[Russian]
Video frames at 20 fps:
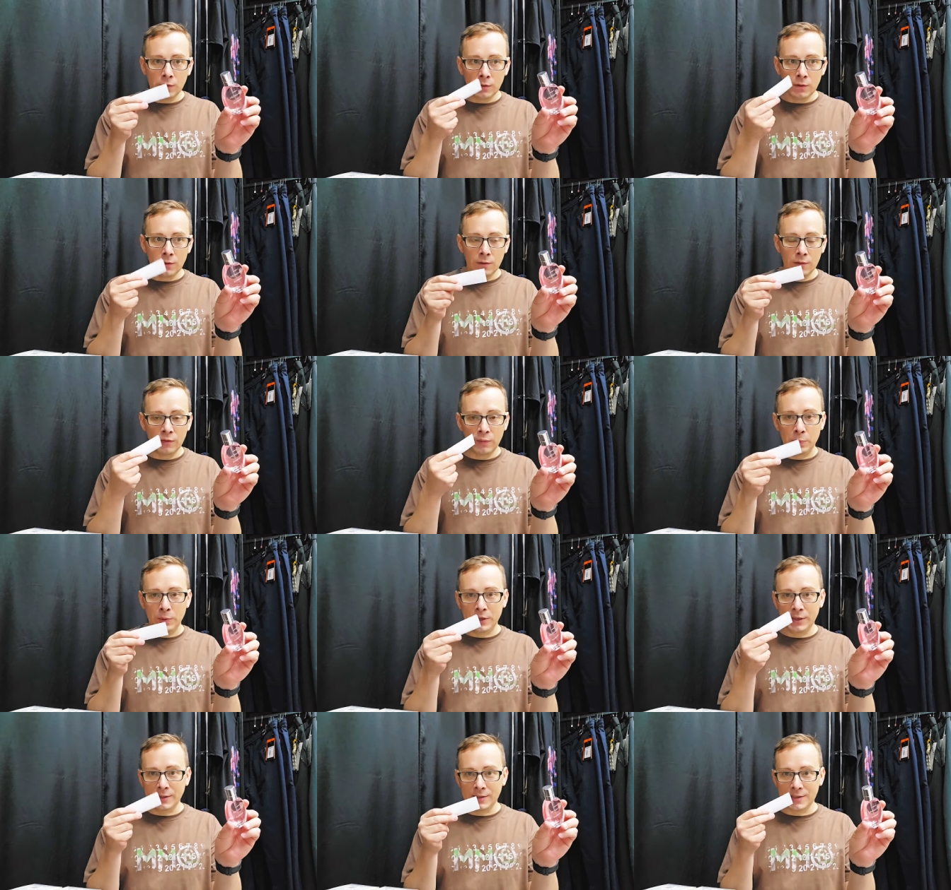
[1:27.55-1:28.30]
э, в
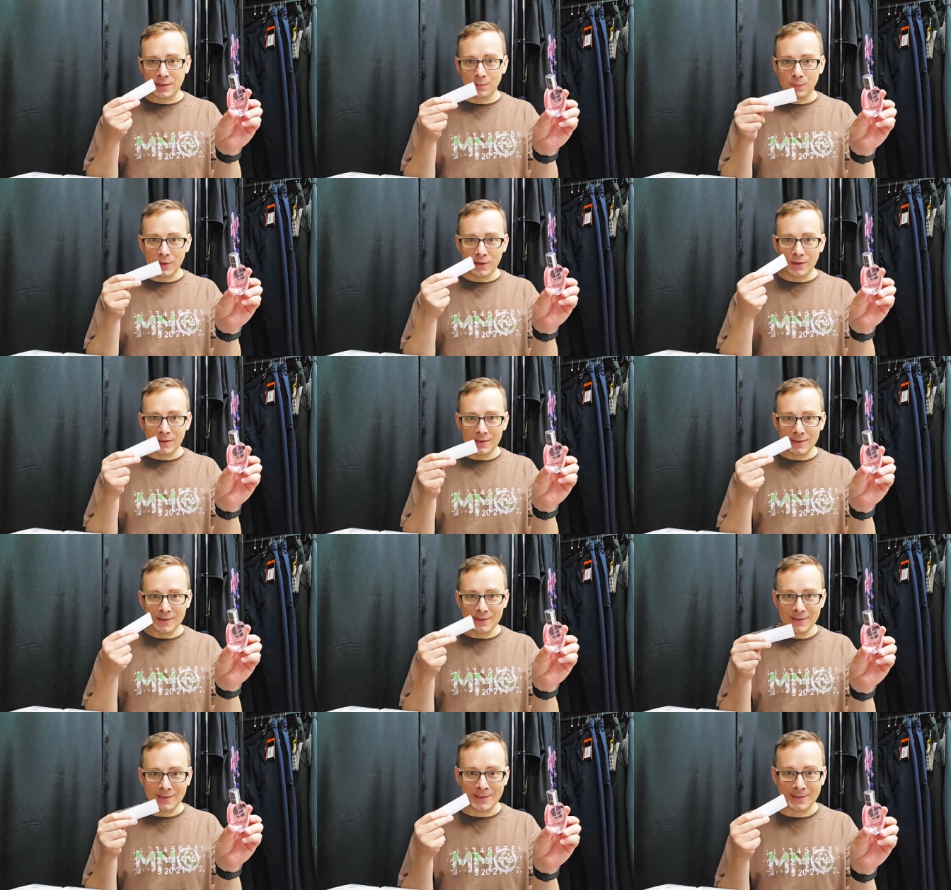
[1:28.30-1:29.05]
принципе,
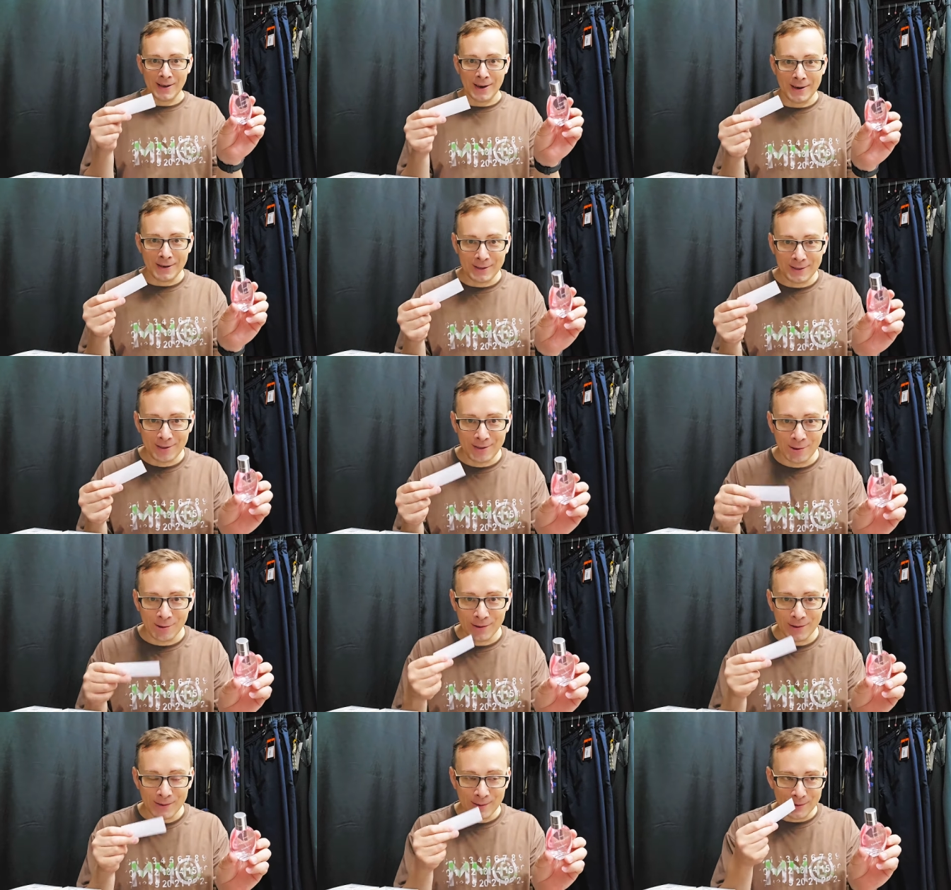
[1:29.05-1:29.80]

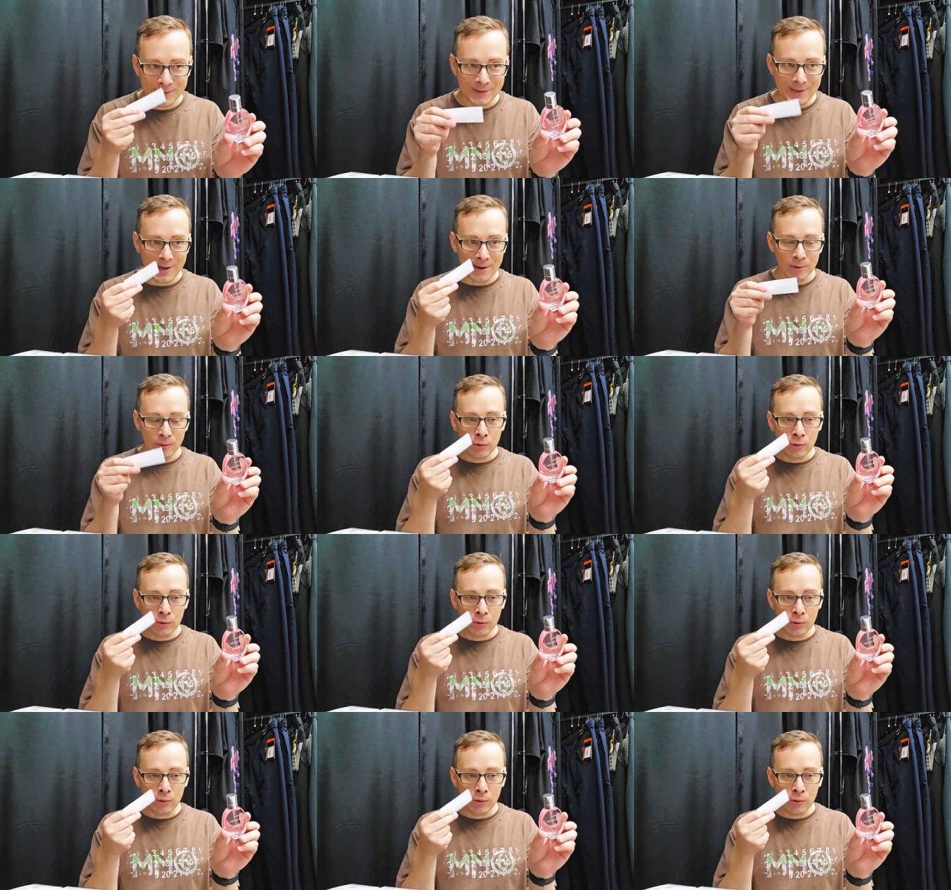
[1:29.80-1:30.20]
сойдет, друзья.